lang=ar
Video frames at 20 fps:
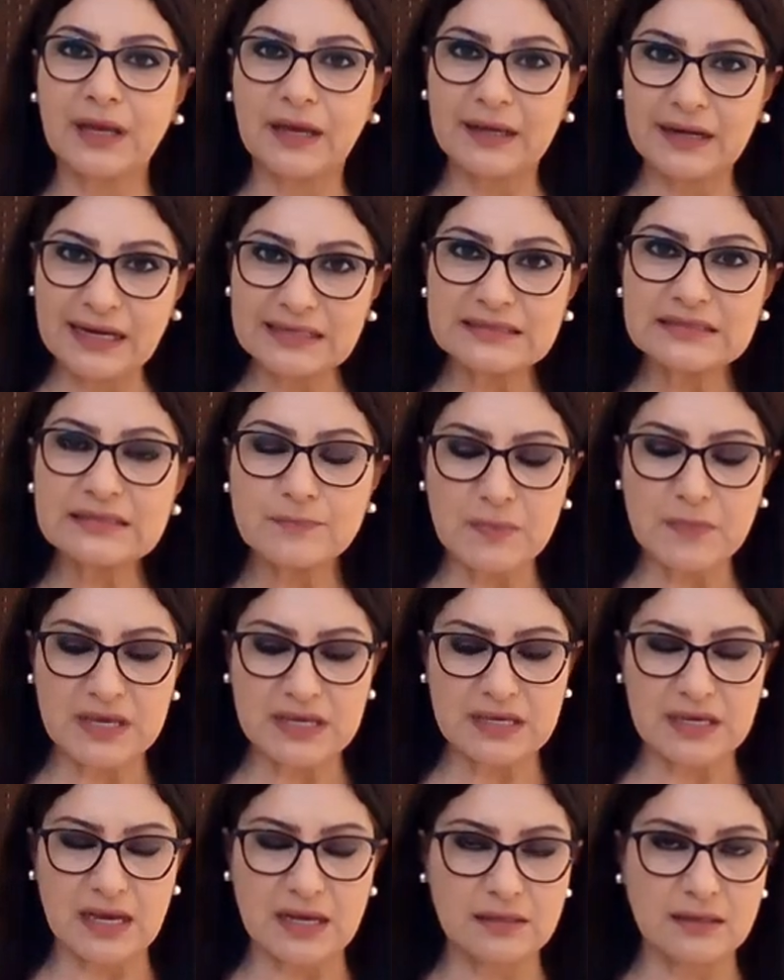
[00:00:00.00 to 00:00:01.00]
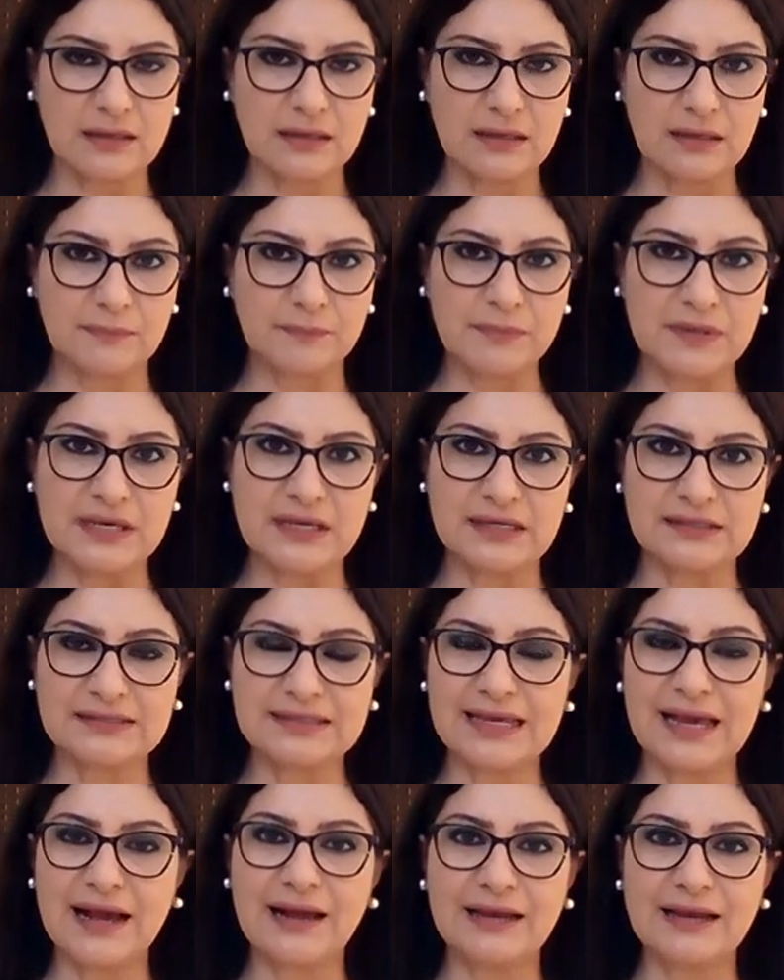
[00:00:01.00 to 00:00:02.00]
رسميا
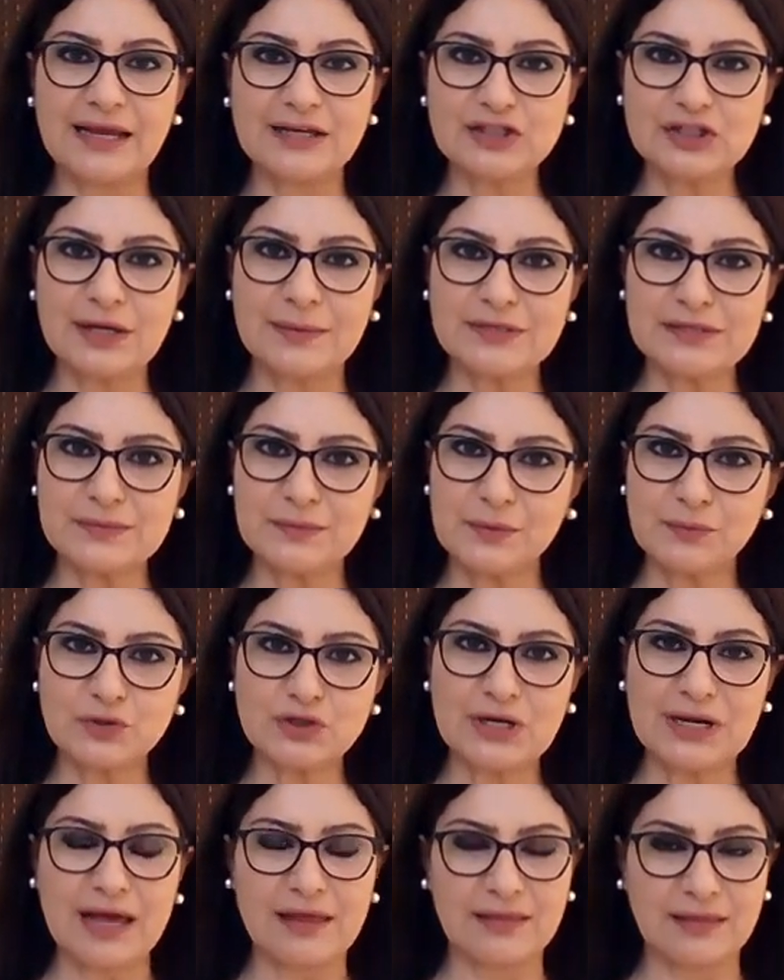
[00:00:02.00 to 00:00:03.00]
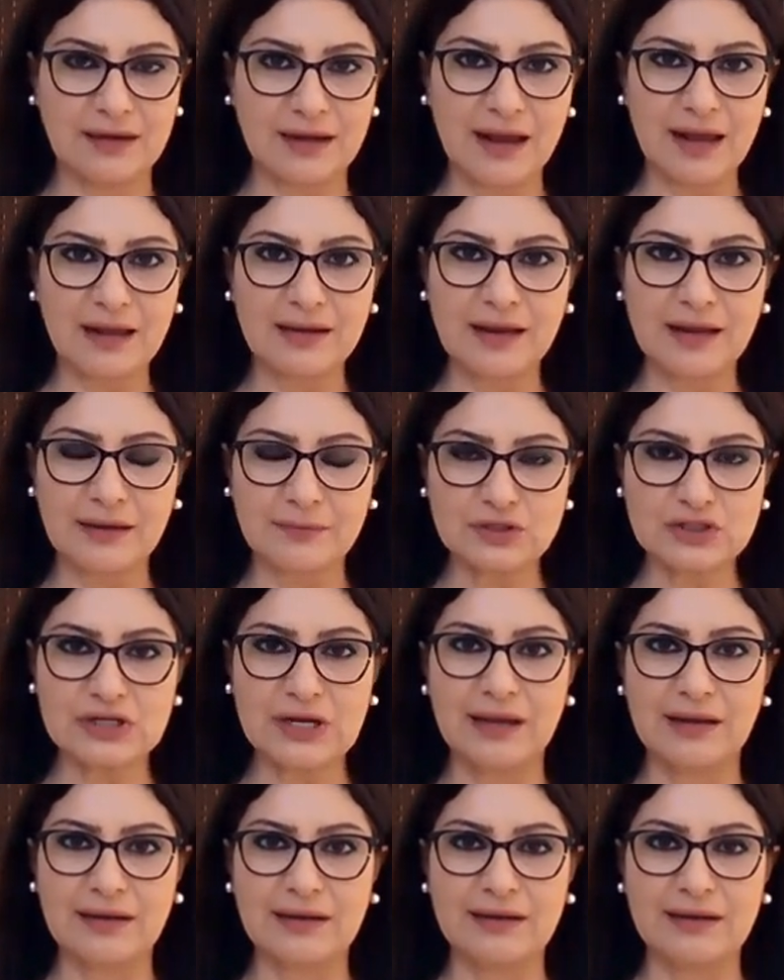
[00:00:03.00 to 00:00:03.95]
بانتقال الشمس من برج العذراء لبرج